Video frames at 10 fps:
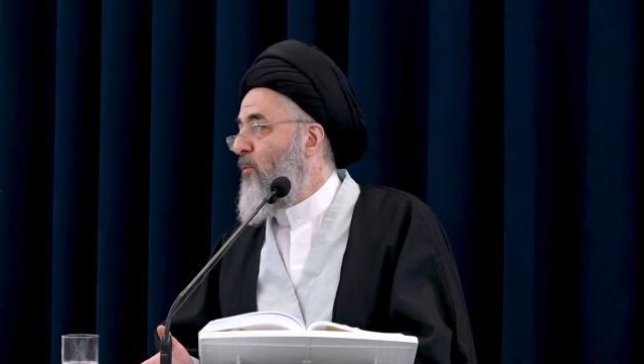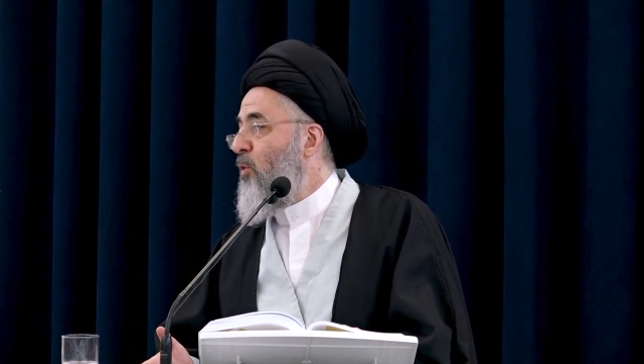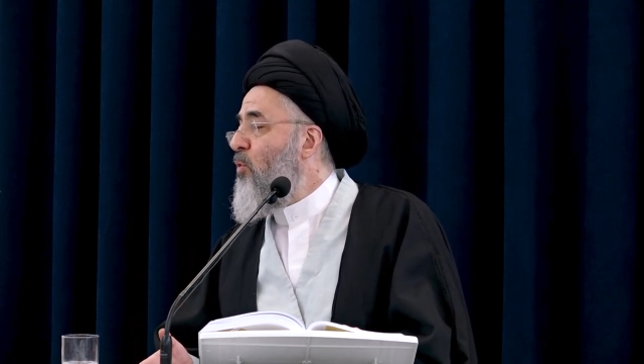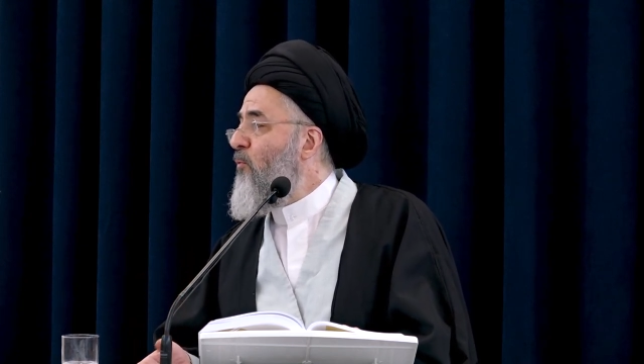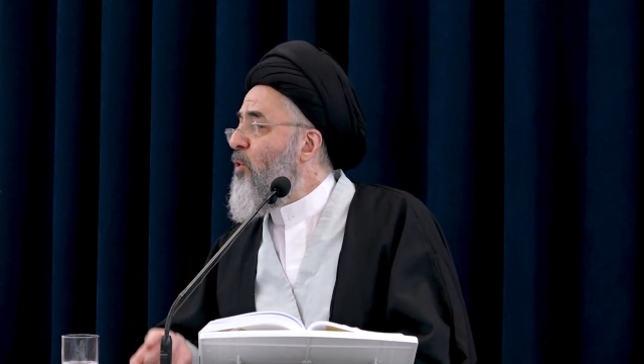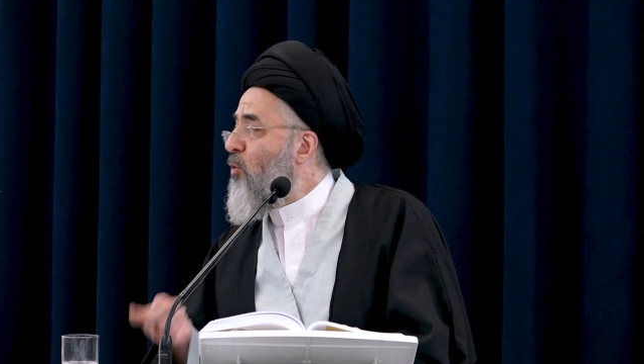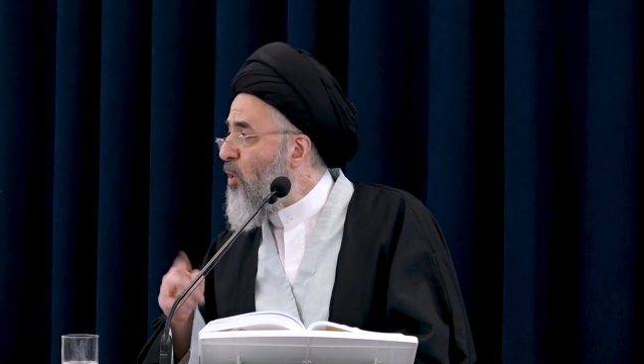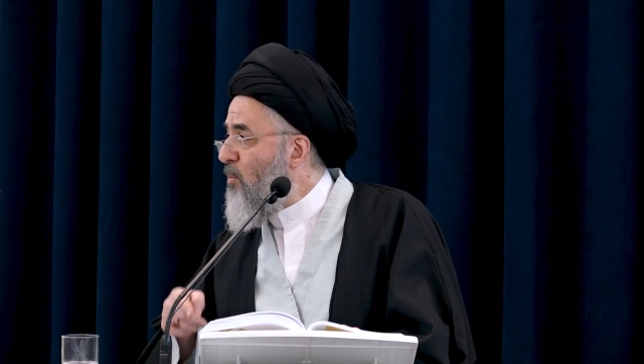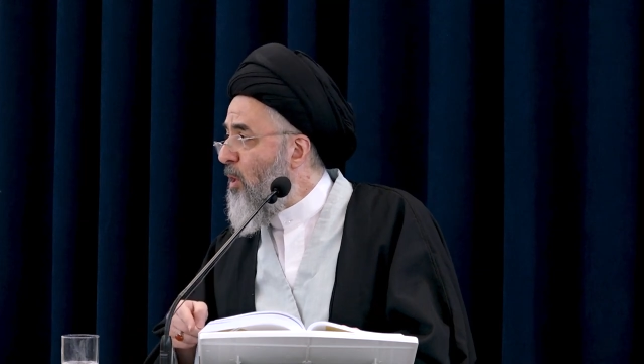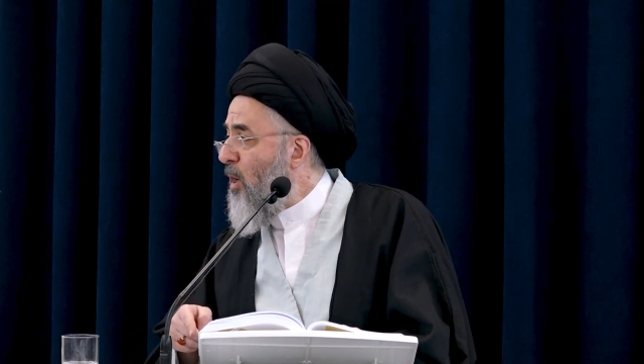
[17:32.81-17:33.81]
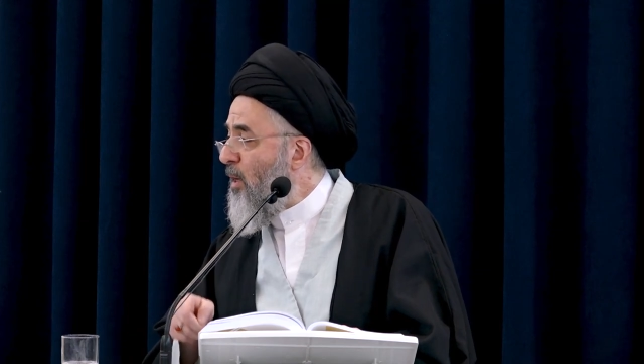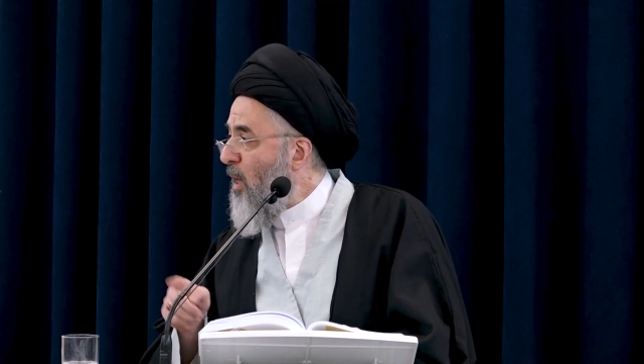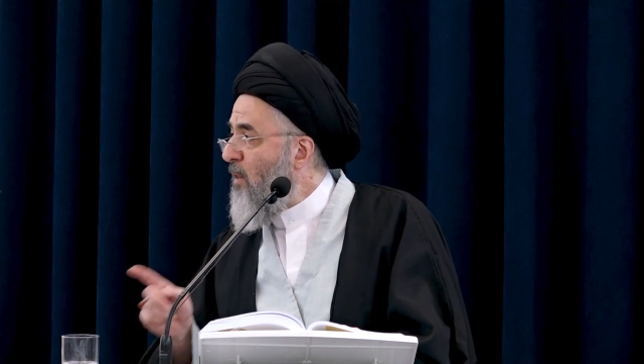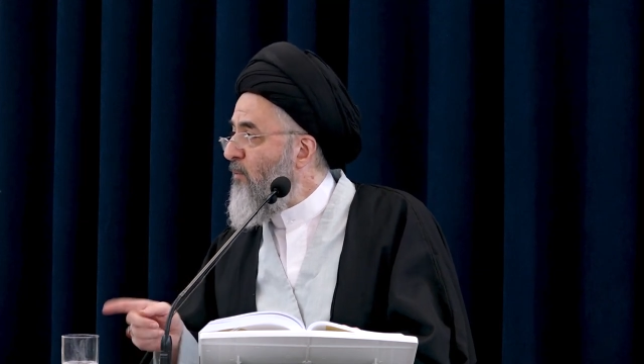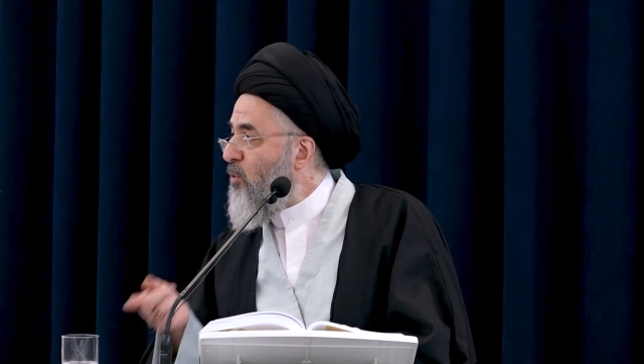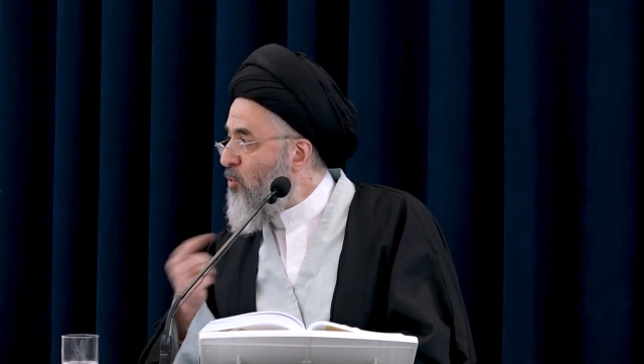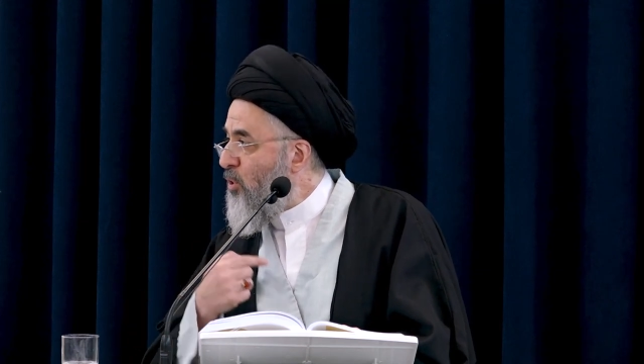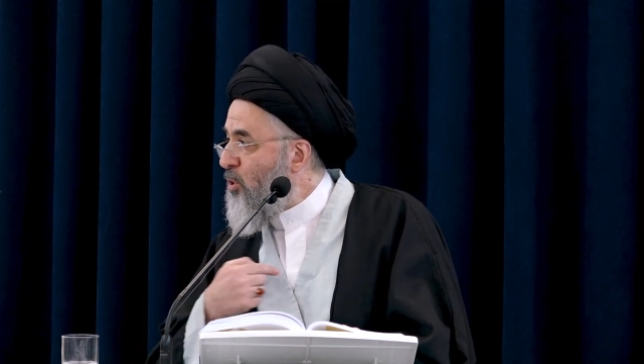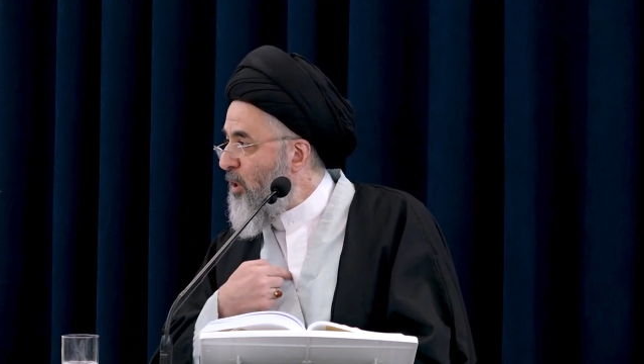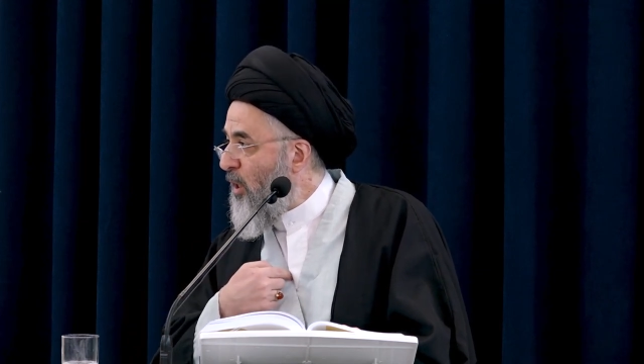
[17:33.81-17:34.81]
فيقول في كل مكان أضفت
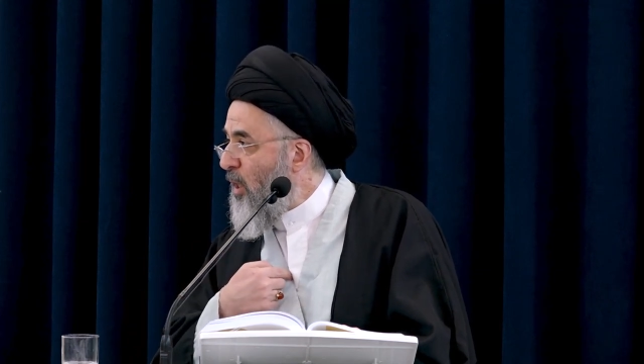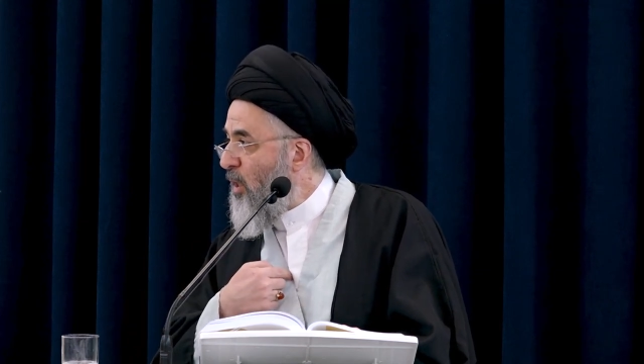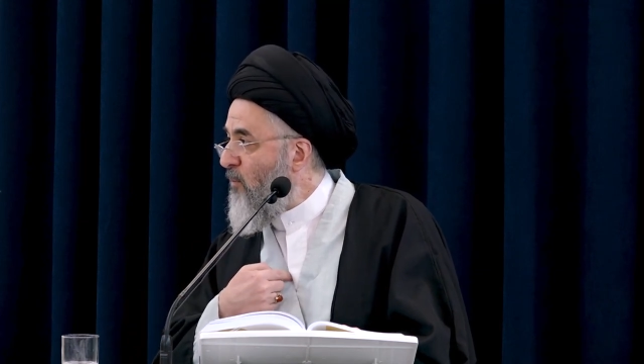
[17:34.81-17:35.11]
كل شيء إليك